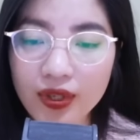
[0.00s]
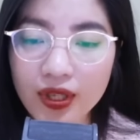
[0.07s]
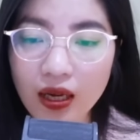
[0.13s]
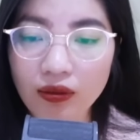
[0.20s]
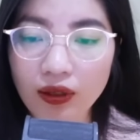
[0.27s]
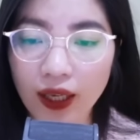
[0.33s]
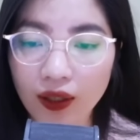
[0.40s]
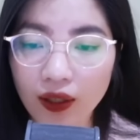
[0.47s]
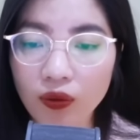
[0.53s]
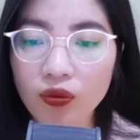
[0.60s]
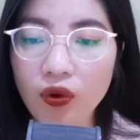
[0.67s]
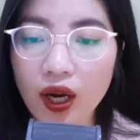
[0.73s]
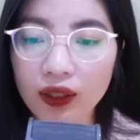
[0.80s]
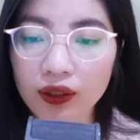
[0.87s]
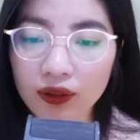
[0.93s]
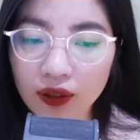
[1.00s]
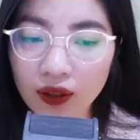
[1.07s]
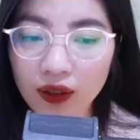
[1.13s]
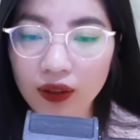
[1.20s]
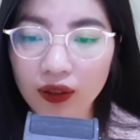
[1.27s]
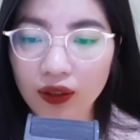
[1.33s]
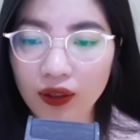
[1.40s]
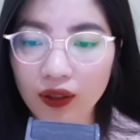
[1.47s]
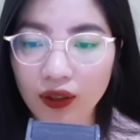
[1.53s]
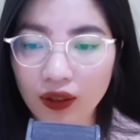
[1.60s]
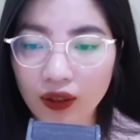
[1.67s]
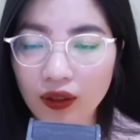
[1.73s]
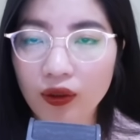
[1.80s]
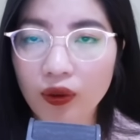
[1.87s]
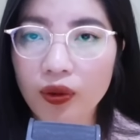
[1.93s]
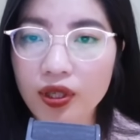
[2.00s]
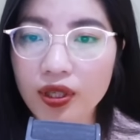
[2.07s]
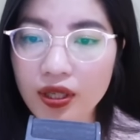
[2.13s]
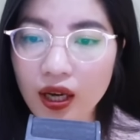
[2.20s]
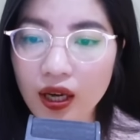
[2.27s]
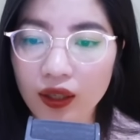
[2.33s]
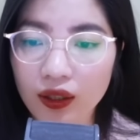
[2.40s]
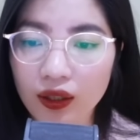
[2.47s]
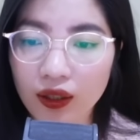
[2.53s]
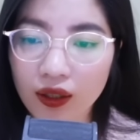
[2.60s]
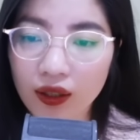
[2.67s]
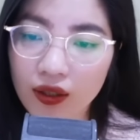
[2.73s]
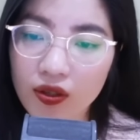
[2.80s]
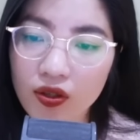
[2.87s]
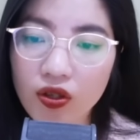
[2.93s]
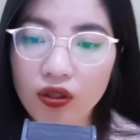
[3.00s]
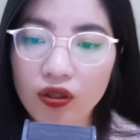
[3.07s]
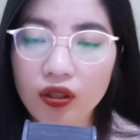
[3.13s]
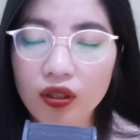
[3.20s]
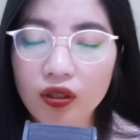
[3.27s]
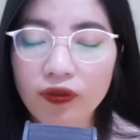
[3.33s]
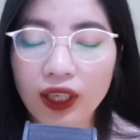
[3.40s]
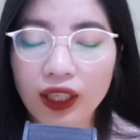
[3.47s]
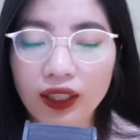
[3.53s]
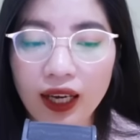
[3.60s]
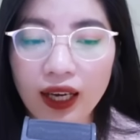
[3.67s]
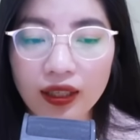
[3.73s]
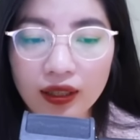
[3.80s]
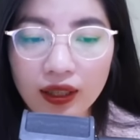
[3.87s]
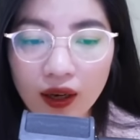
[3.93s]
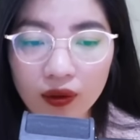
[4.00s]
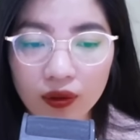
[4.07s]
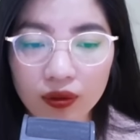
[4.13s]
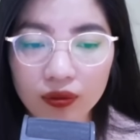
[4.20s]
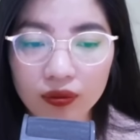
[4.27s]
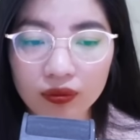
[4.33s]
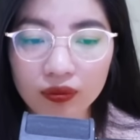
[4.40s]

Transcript: Sau này không qua nữa. Ôi giời, cho đỡ phải cãi nhau.